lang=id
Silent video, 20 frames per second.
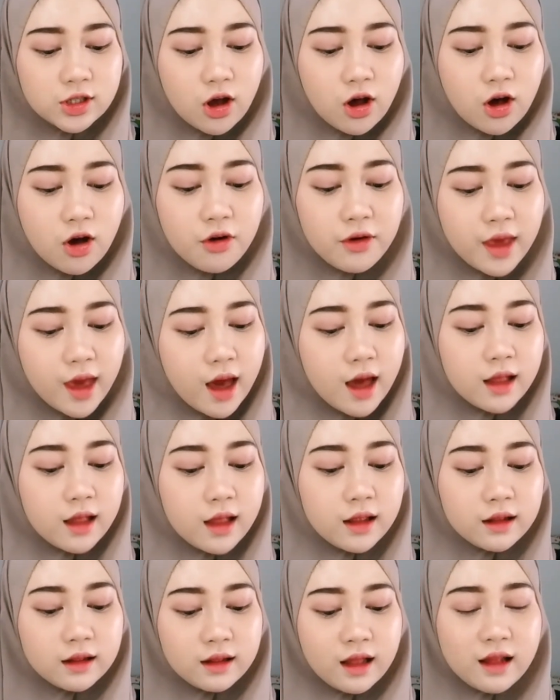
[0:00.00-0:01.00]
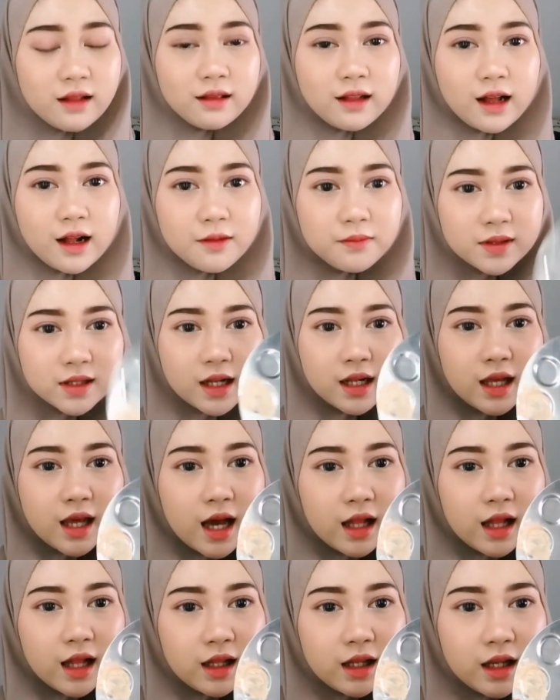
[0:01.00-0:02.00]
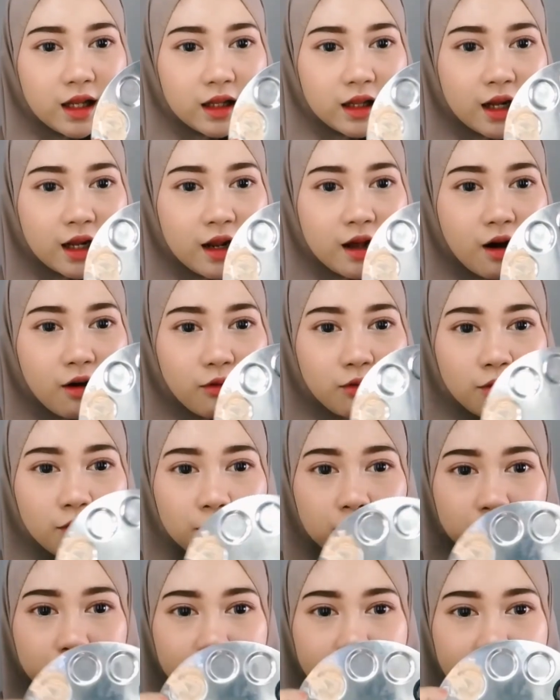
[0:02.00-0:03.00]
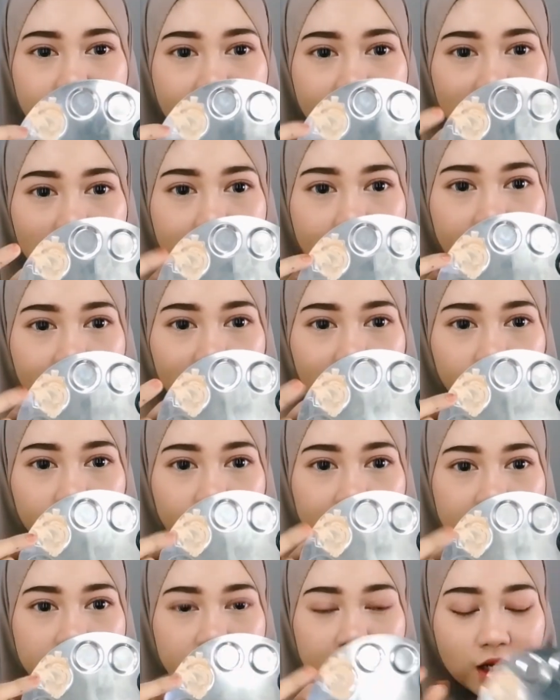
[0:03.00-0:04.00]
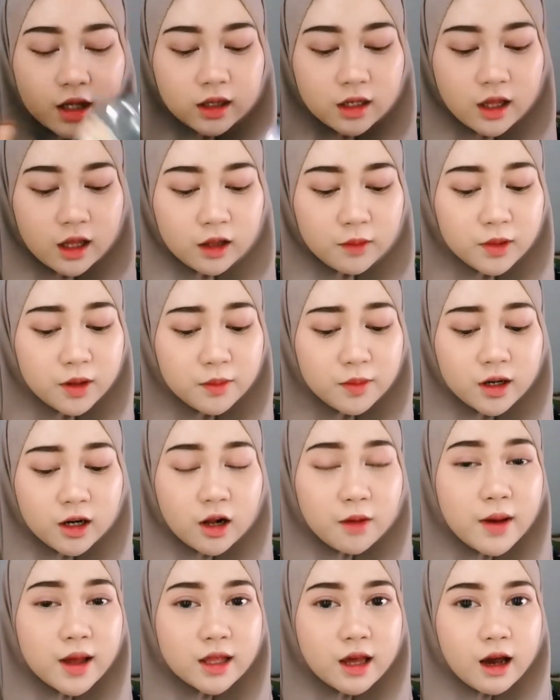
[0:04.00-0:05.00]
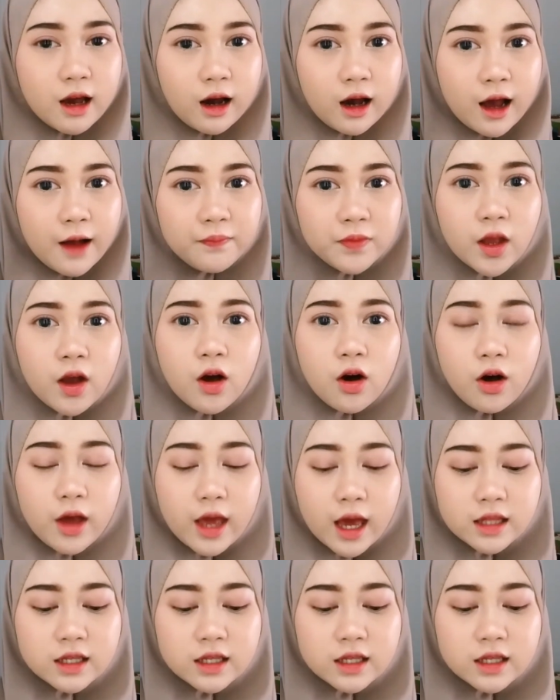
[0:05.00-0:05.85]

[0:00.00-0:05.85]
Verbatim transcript: So ya, yeah. dan kalian bisa lihat ini tadi aku masih banyak banget tuh di sini. Ternyata benar-benar kebanyakan.